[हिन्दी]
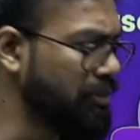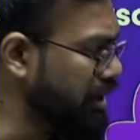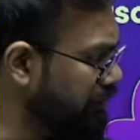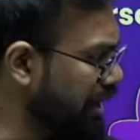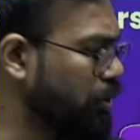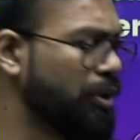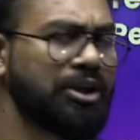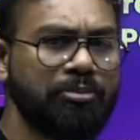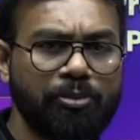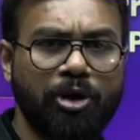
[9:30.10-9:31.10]

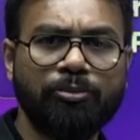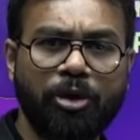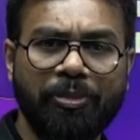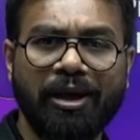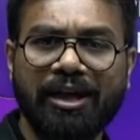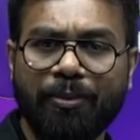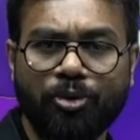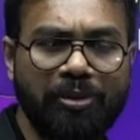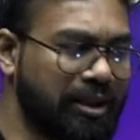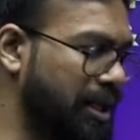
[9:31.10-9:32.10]
इवेल्युएशन भी बहुत प्रॉपरली आपको
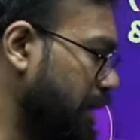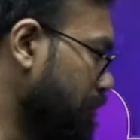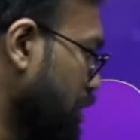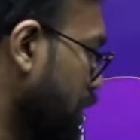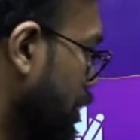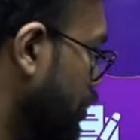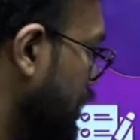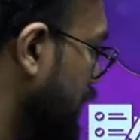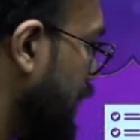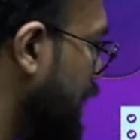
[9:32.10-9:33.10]
मिलता है तो
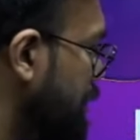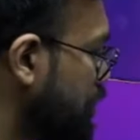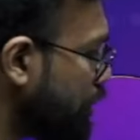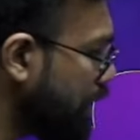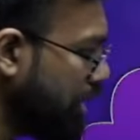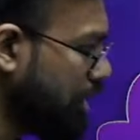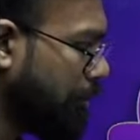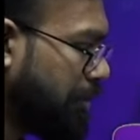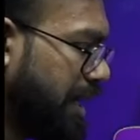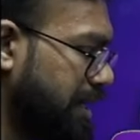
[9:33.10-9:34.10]
ये अभी जो है
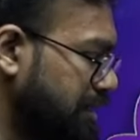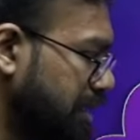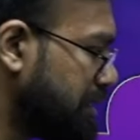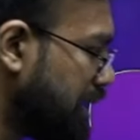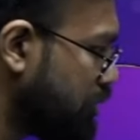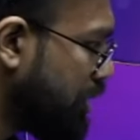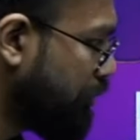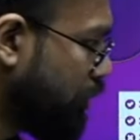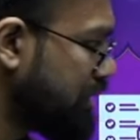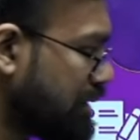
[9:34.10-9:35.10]
प्राइस इसका जो है
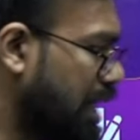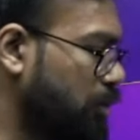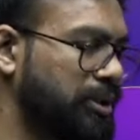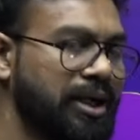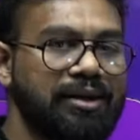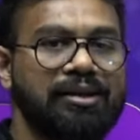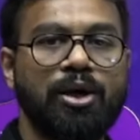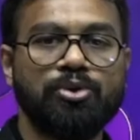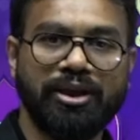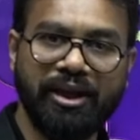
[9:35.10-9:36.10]
वो स्टार्ट होता है टेन
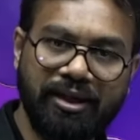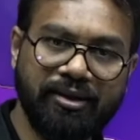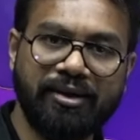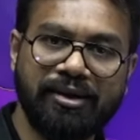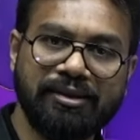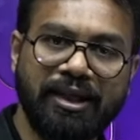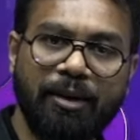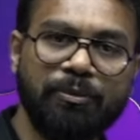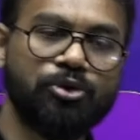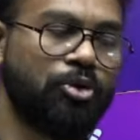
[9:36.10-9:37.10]
थाउजेंड एट हंड्रेड से
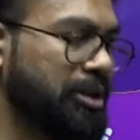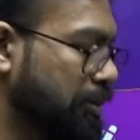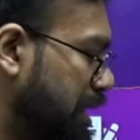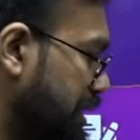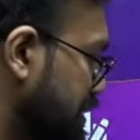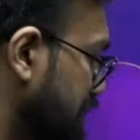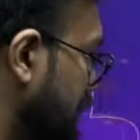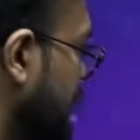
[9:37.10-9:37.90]
आप इसको भी एक बार देख सकते हैं